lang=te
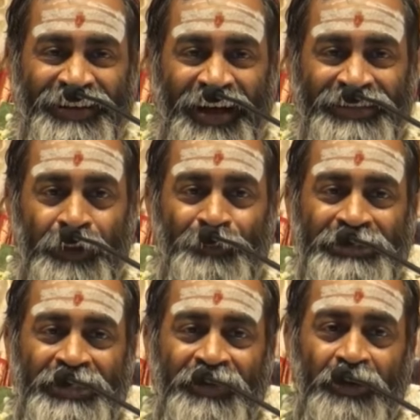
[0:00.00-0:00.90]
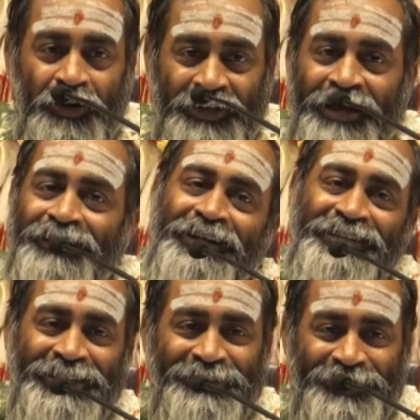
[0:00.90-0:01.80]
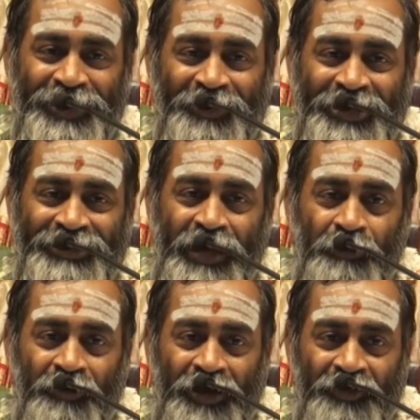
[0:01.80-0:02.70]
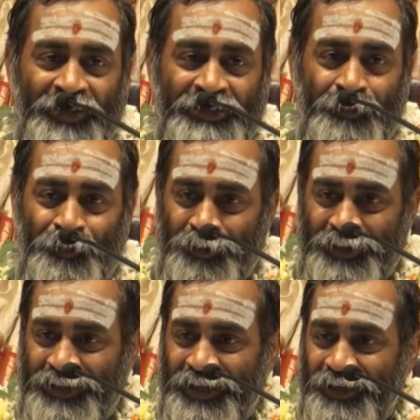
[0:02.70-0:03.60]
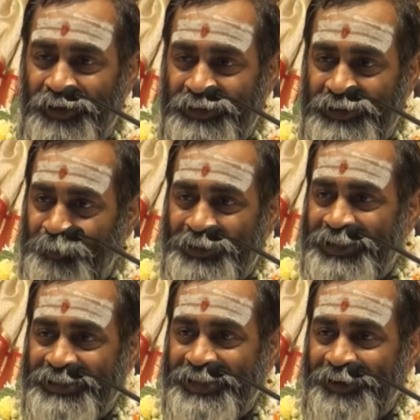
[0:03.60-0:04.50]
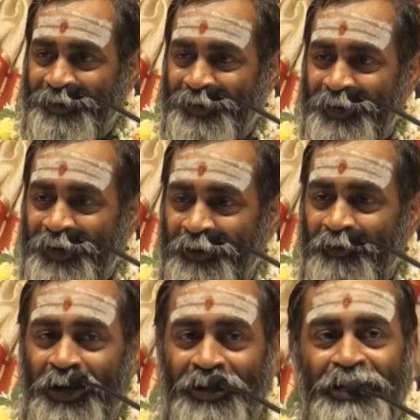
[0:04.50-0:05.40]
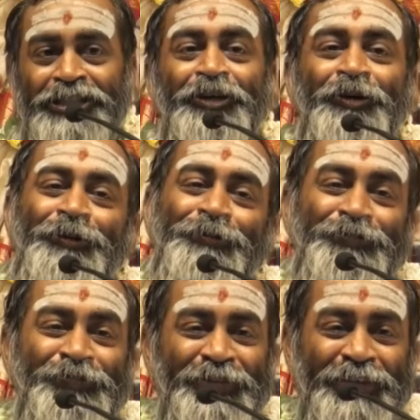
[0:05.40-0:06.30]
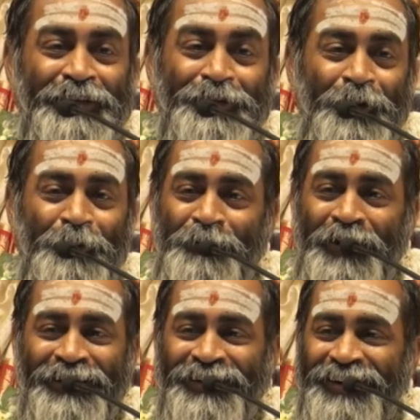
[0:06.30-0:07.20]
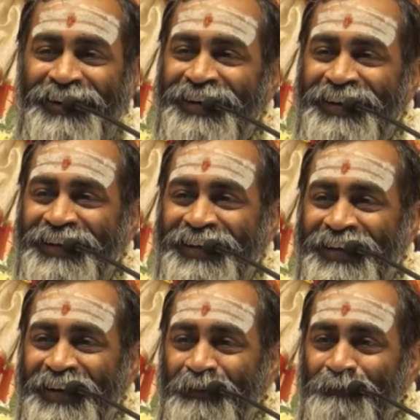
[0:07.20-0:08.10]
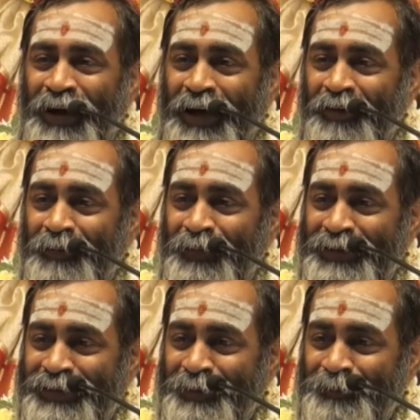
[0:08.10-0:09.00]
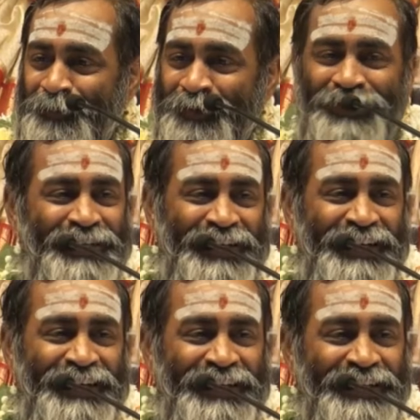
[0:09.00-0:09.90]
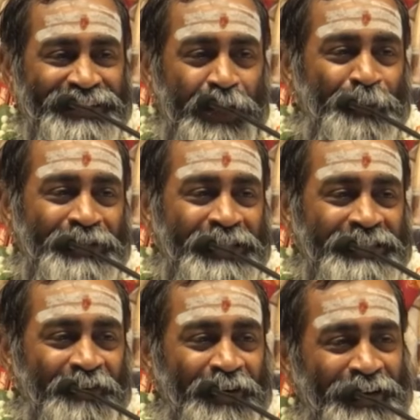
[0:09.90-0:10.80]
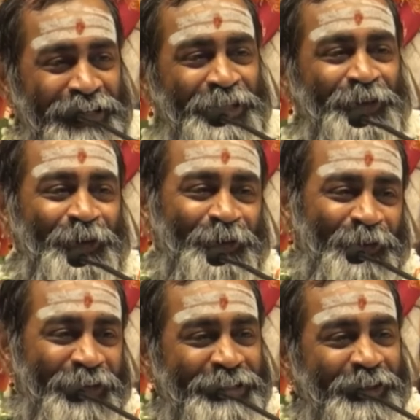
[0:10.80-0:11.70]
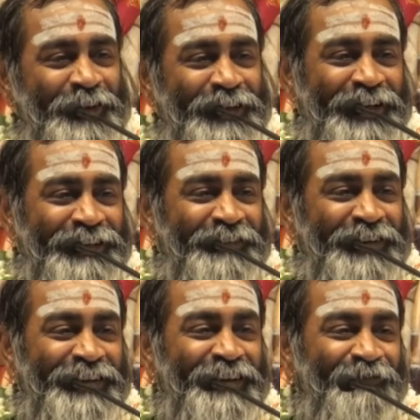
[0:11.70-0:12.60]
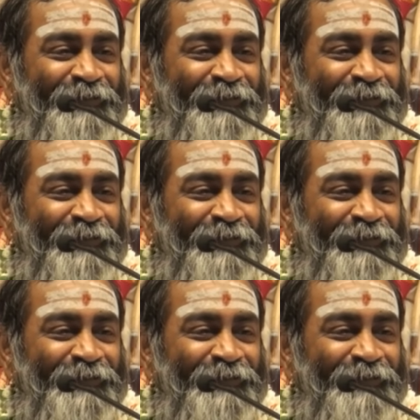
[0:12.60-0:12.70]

ఆ జపించే వాళ్ళకు టైటిల్ ఇచ్చాడు ఎవరైతే అమ్మవారి విద్య పొంది జపం చేస్తారో వాళ్ళు రసికులు ఎంత గొప్ప మాట అన్నాడండి భగవన్మంత్రం పొంది జపం చేసేవాళ్ళు రసికులు రసికులు అంటే అర్థం ఏంటి